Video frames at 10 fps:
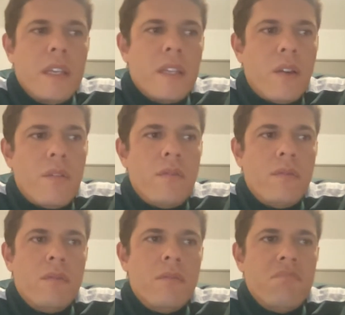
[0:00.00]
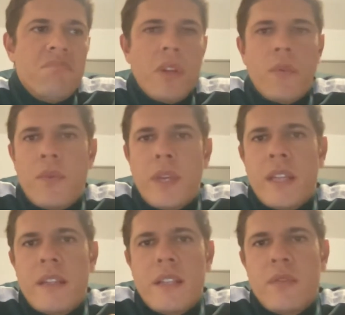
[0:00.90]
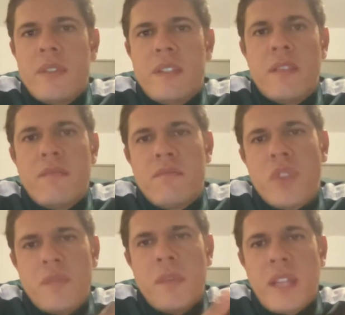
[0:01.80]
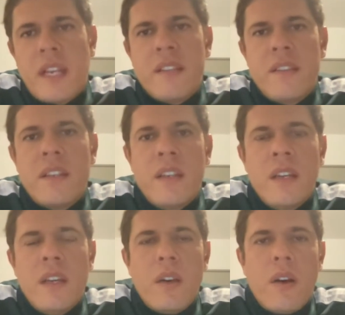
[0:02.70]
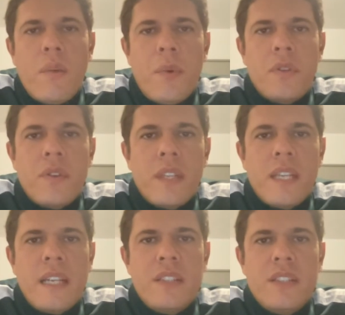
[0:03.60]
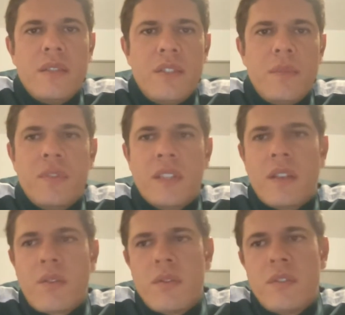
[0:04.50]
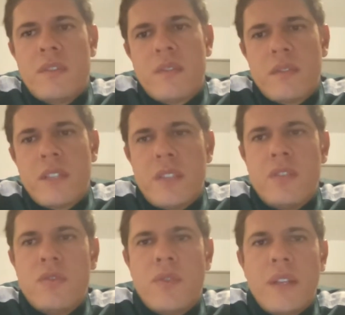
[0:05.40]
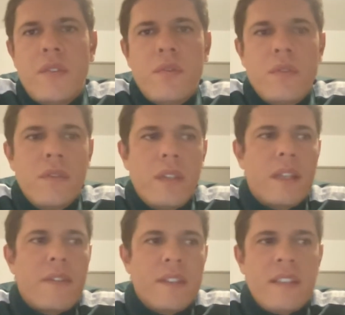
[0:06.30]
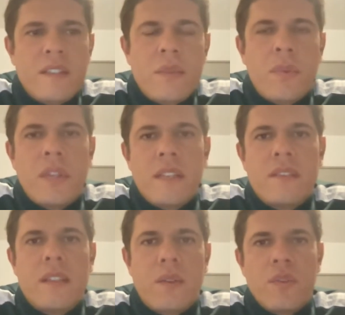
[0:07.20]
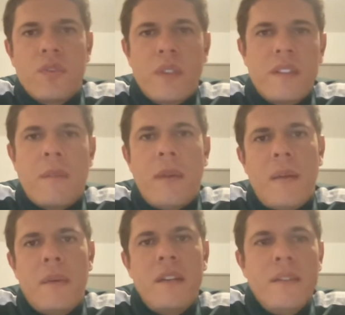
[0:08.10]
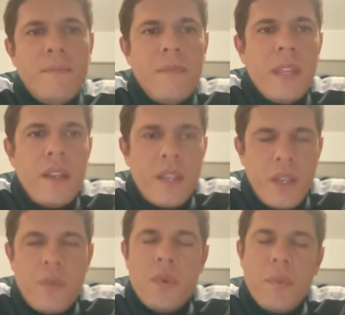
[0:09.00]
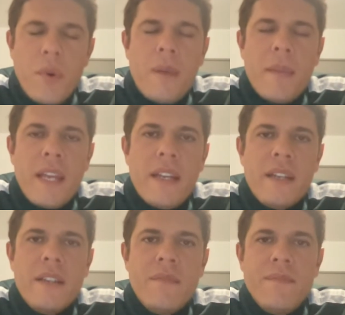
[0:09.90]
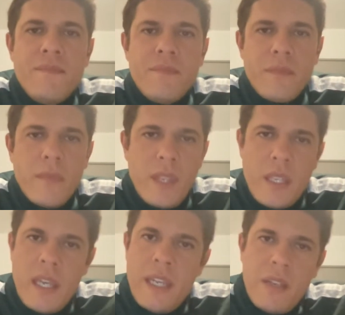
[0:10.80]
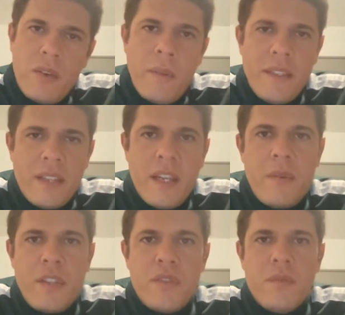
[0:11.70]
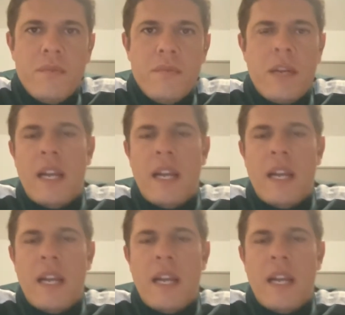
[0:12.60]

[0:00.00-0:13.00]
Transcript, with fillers: Então eu fui entrando assim, 2013 com a oportunidade de ir para Santa Cruz e 18 através dessa oportunidade de Santa Cruz de conhecer a Bárbara eu fui para o América e aí começa realmente uma